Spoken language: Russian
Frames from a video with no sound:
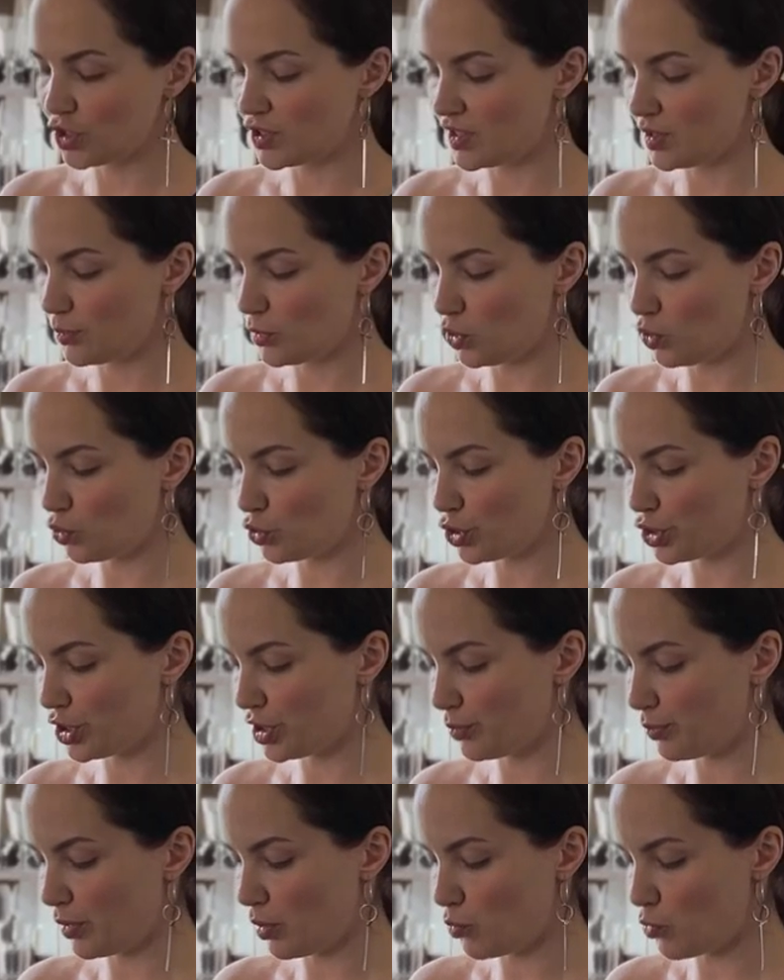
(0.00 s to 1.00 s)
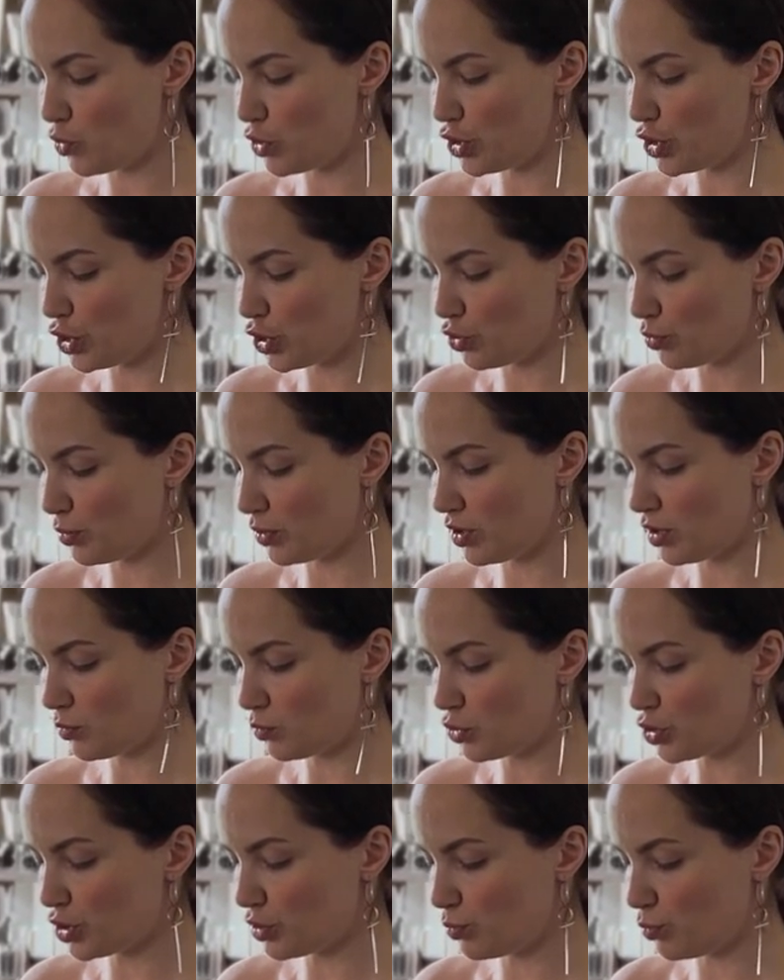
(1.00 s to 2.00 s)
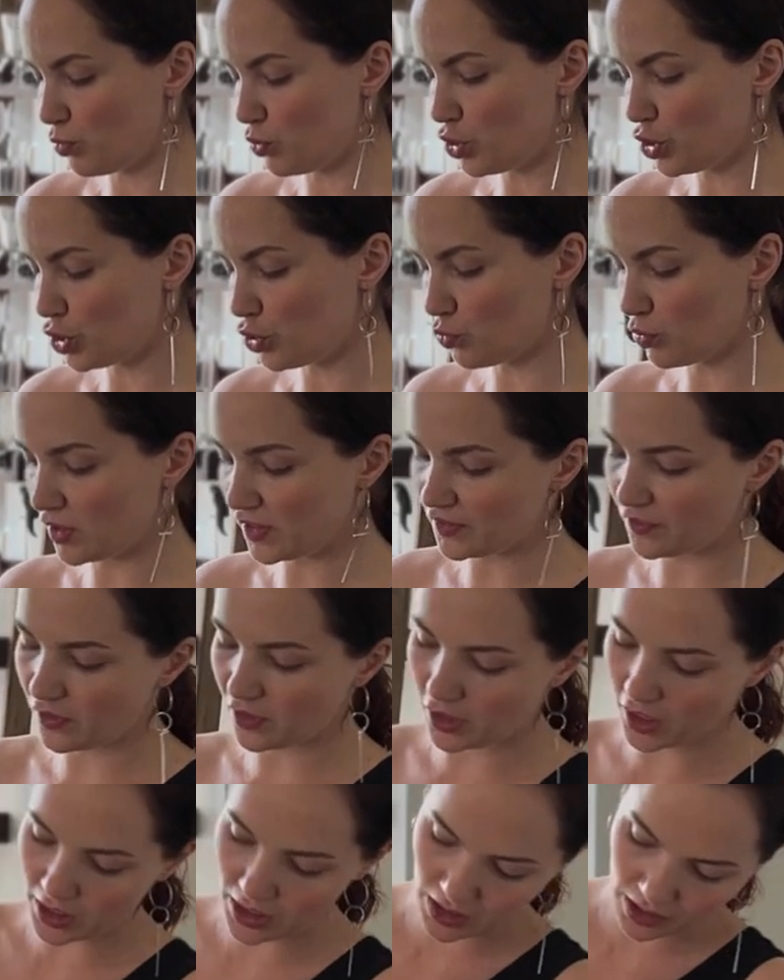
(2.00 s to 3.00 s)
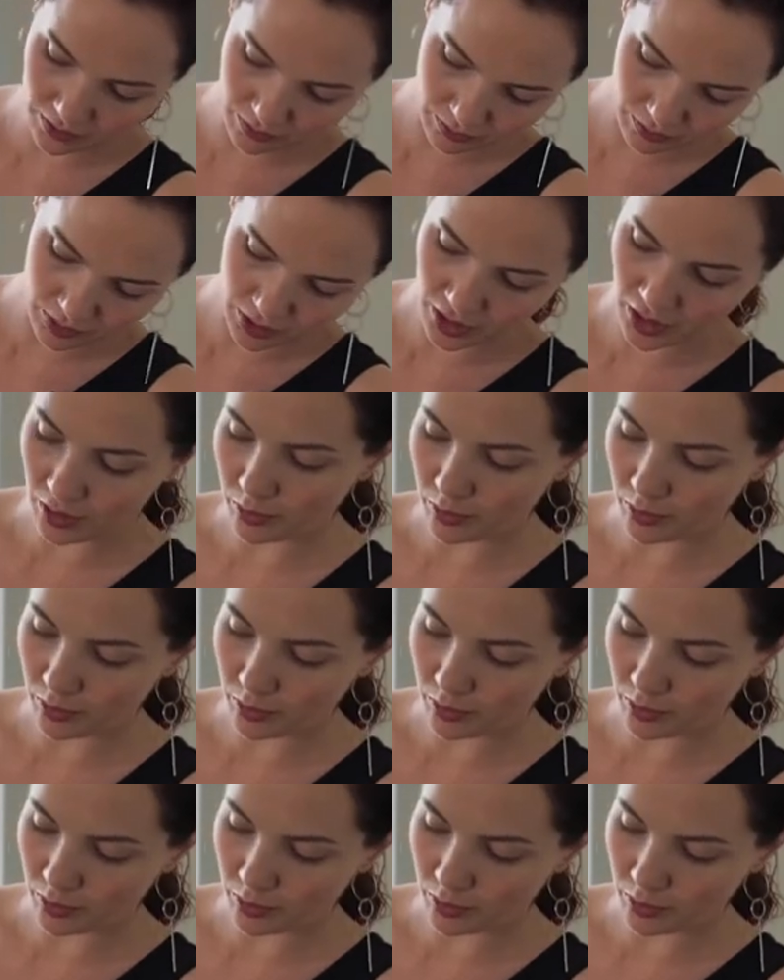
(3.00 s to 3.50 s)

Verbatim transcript: Можно себе ложечкой помочь, чтобы как можно больше у нас влаги